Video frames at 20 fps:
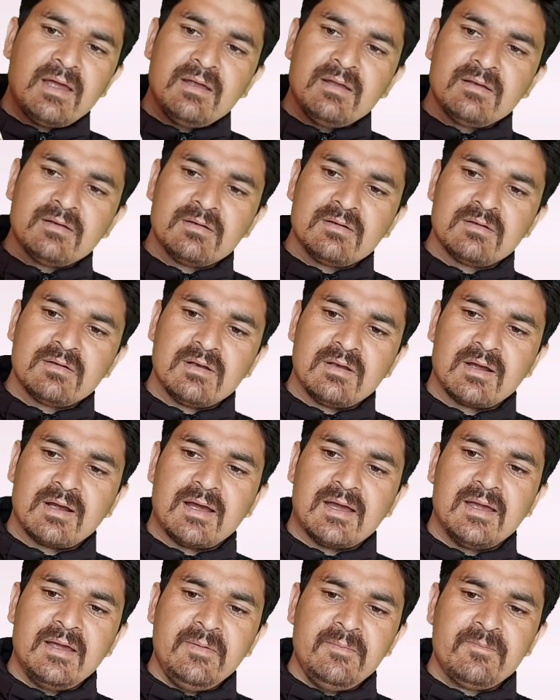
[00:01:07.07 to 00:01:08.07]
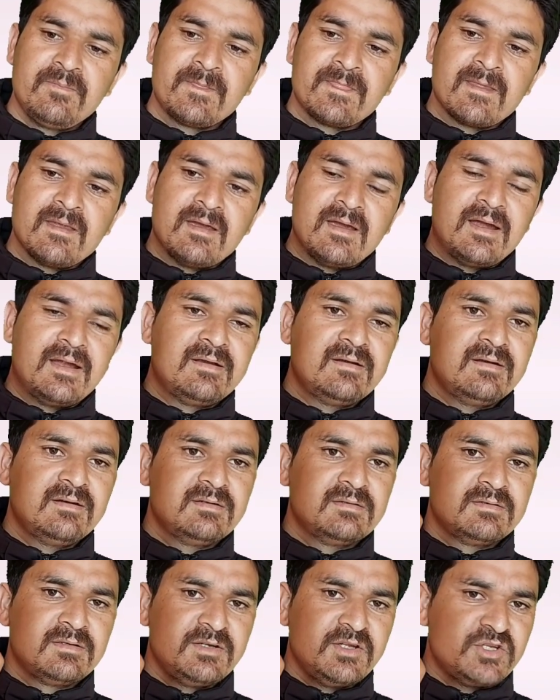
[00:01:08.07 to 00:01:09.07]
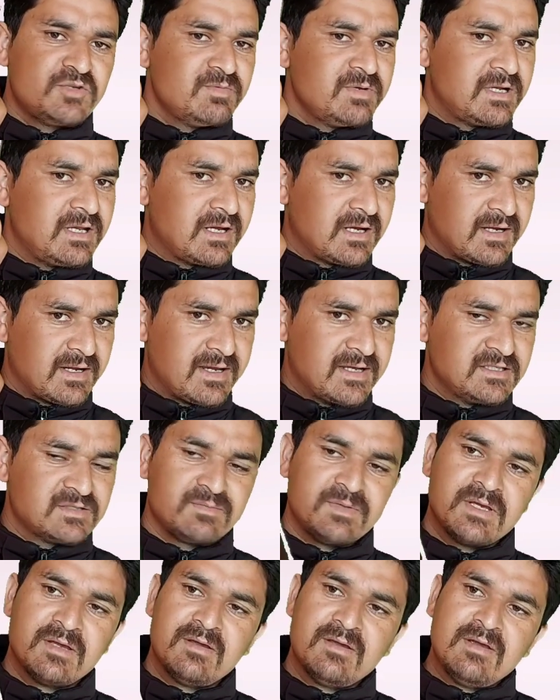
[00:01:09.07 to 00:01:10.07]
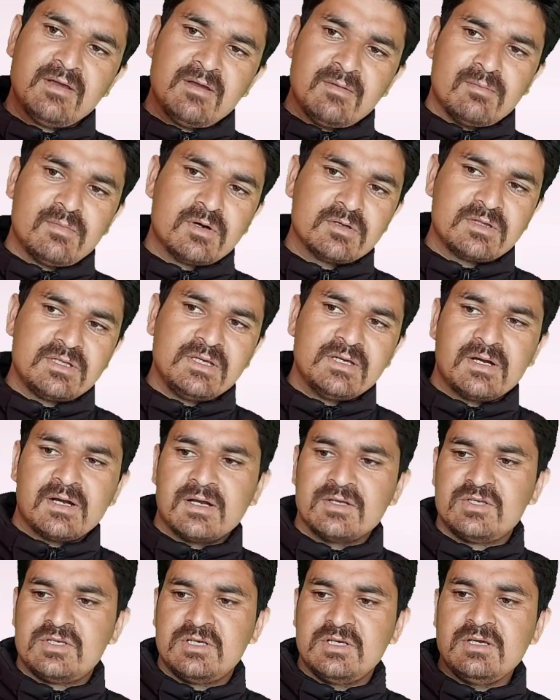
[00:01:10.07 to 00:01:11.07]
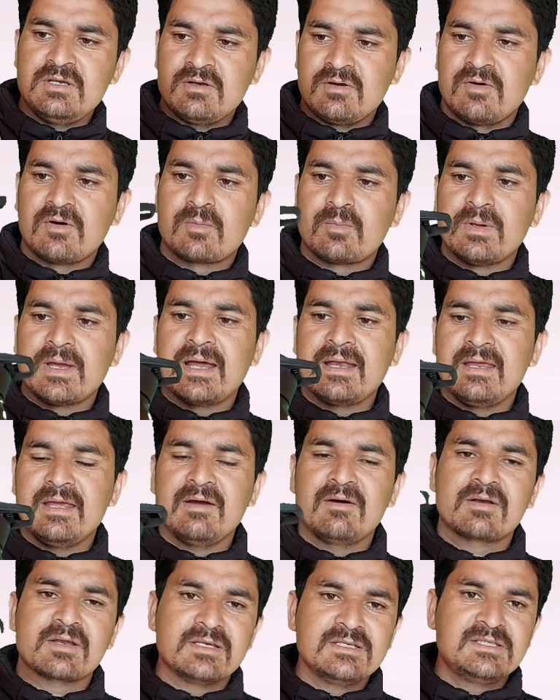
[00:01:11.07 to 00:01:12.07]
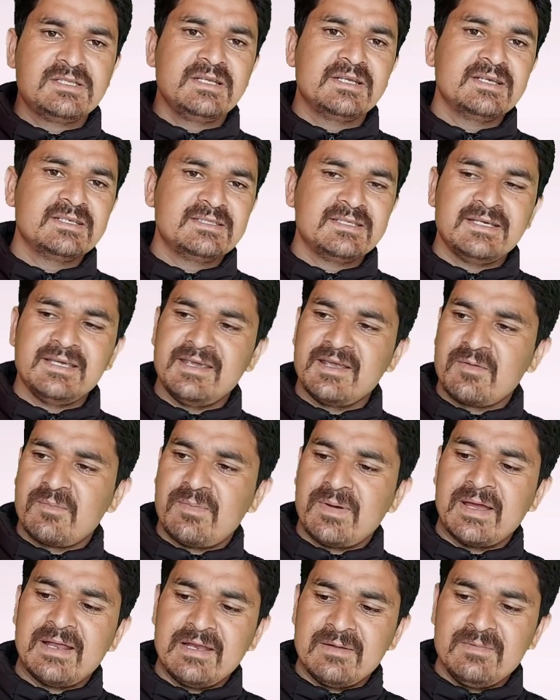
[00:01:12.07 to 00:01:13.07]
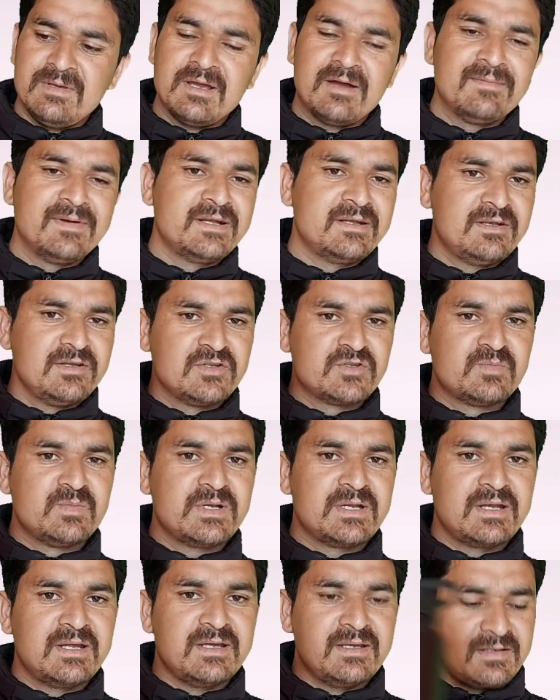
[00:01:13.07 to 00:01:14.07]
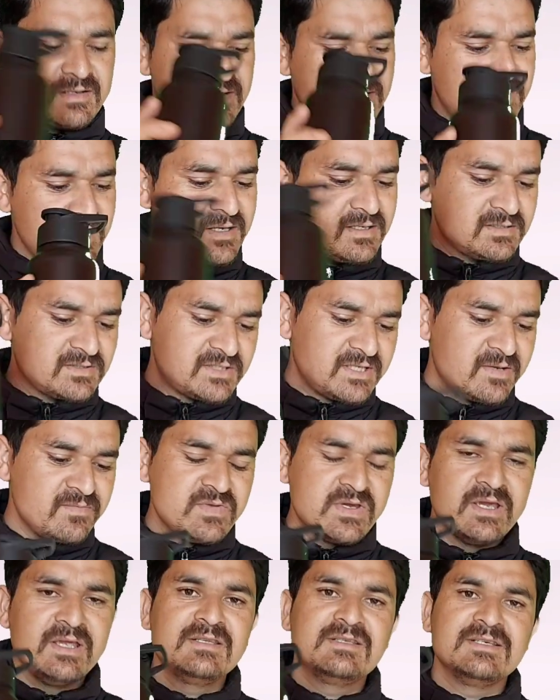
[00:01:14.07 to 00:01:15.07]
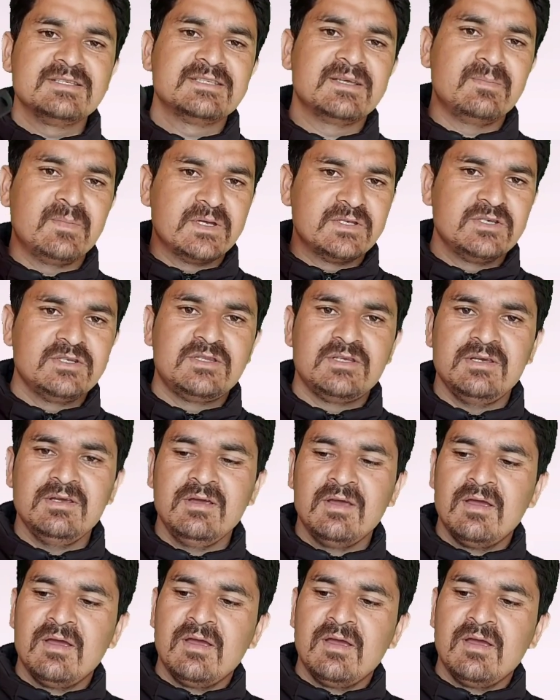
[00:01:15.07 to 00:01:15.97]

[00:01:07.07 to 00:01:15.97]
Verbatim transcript: है लगा है एंड टीचमेंट लिखा गया है इसमें बहुत ही अच्छी और प्यारी है और इस तरीके से एक पहले भी हमें टीचमेंट ने ठीक सेम यही चीज़ें भेजी थी